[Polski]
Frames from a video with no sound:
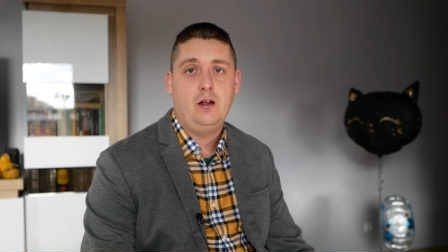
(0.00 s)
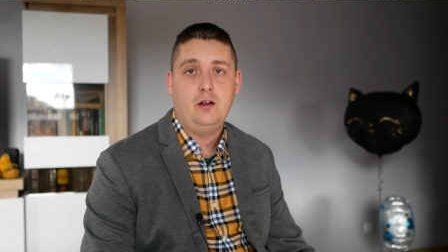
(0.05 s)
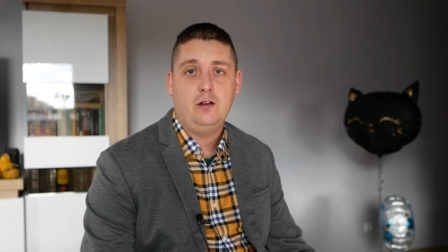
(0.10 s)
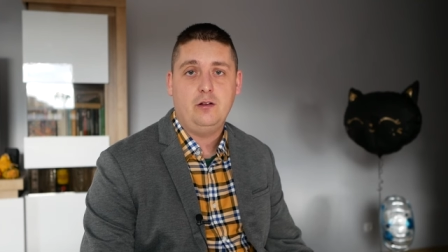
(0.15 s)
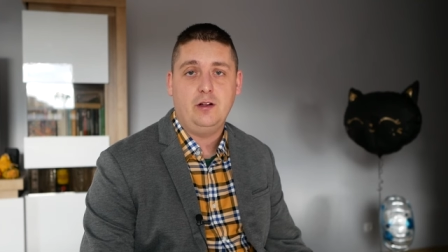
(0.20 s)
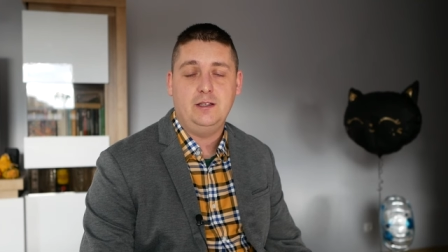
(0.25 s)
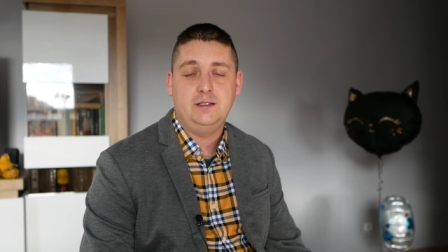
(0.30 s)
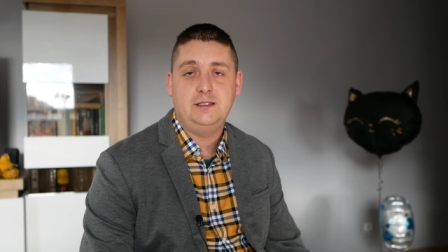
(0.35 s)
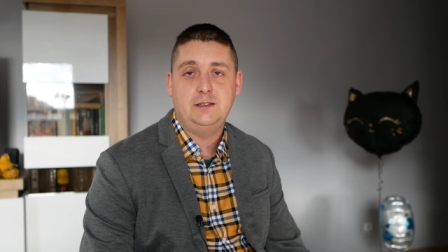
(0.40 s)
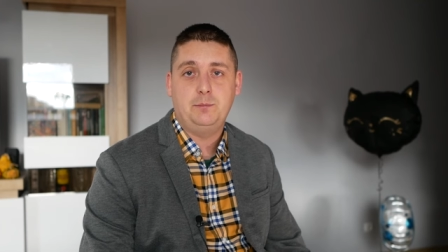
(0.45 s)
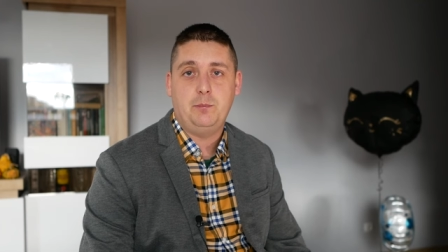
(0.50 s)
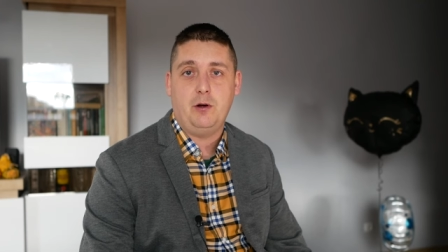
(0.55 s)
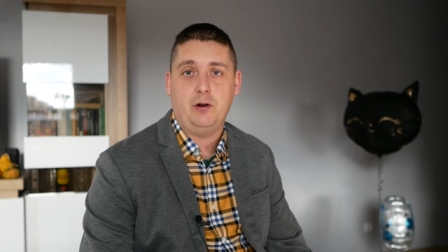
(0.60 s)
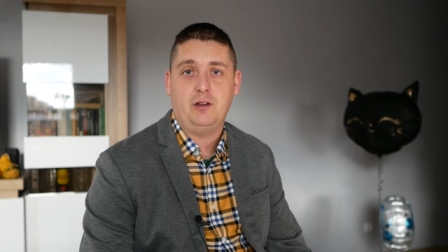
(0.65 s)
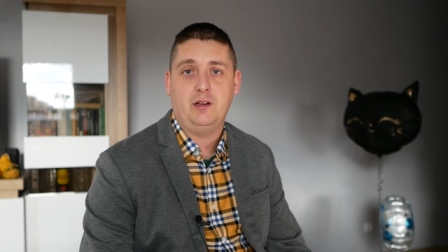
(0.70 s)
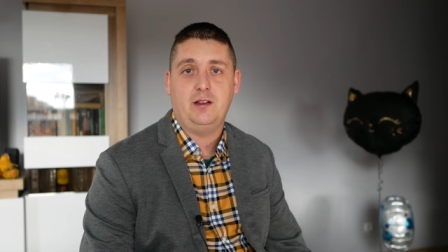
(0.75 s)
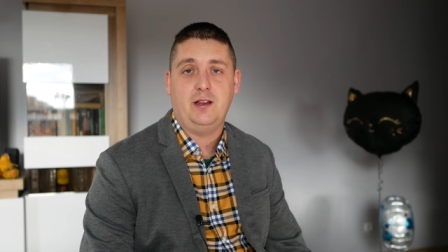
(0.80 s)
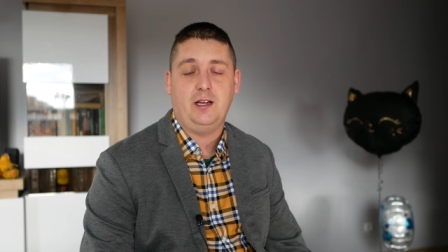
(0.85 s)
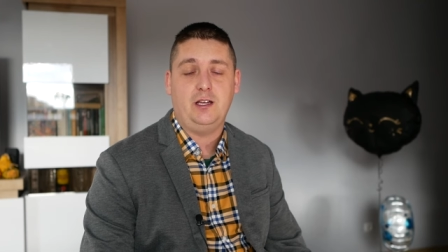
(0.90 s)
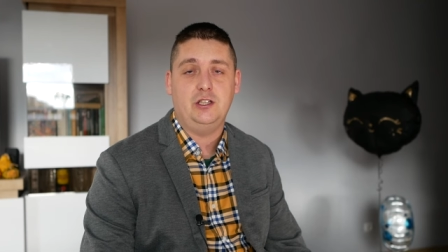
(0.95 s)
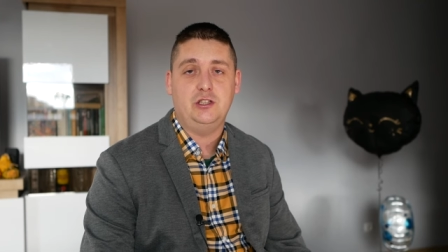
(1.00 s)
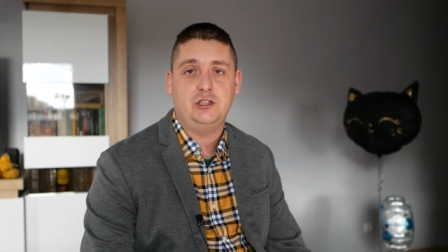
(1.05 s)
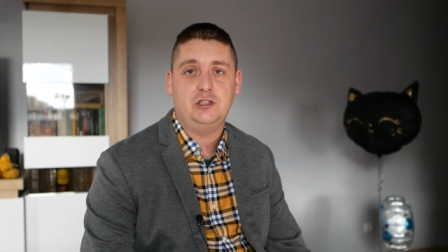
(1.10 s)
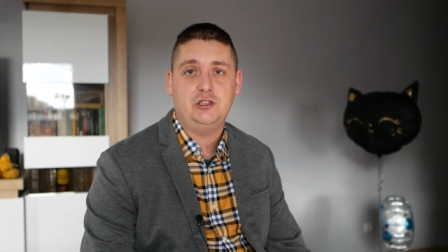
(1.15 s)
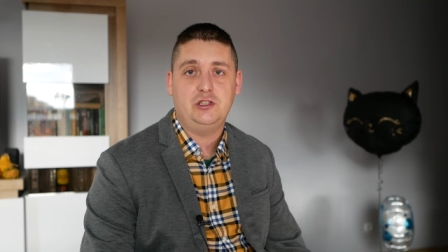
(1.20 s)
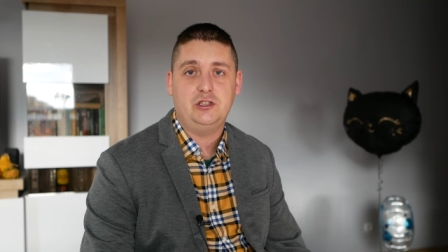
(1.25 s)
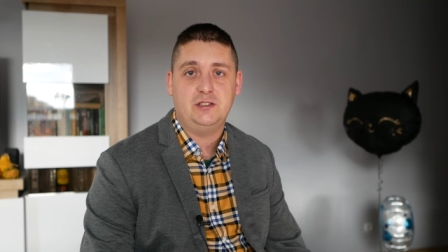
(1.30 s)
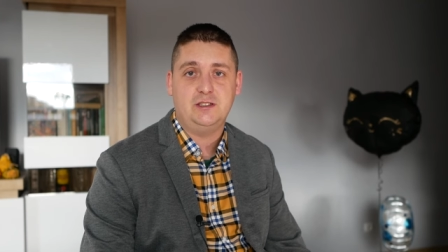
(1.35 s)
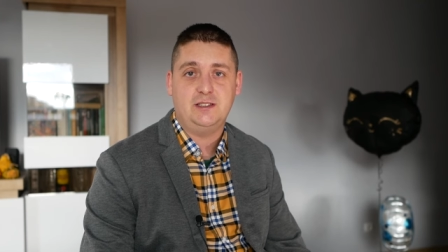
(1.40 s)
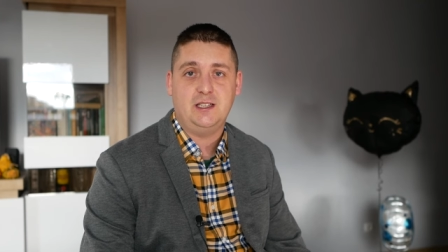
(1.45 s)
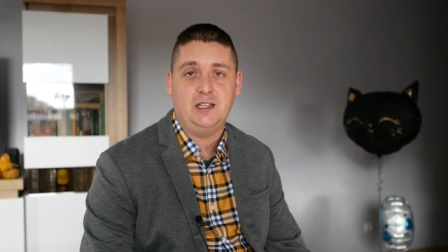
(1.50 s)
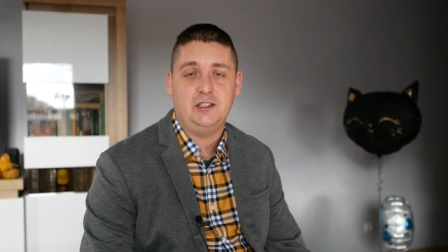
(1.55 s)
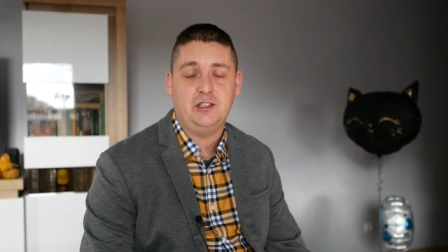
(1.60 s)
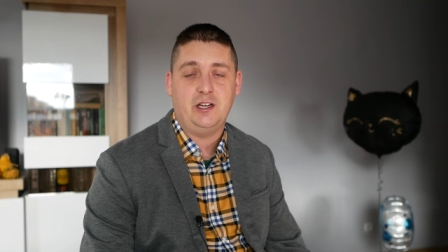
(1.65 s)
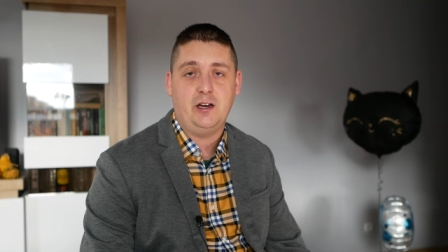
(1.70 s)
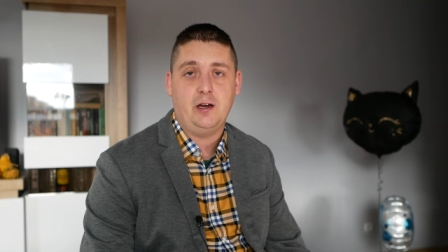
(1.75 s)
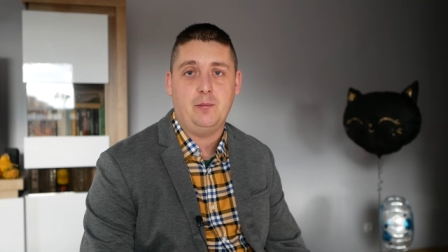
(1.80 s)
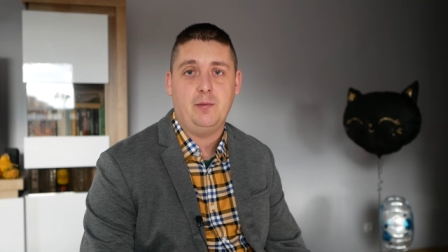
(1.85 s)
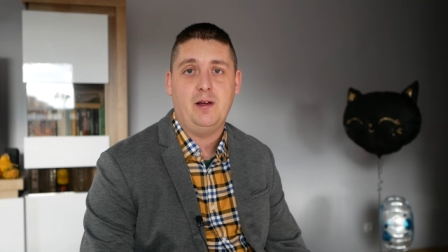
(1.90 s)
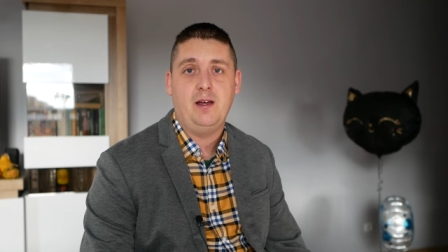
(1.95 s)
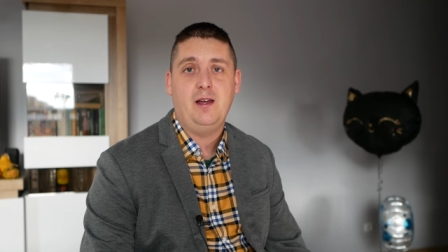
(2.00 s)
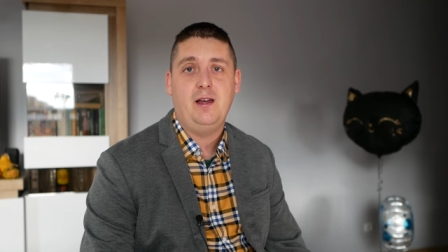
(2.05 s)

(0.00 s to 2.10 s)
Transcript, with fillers: To jest sport, takie rzeczy się zdarzają,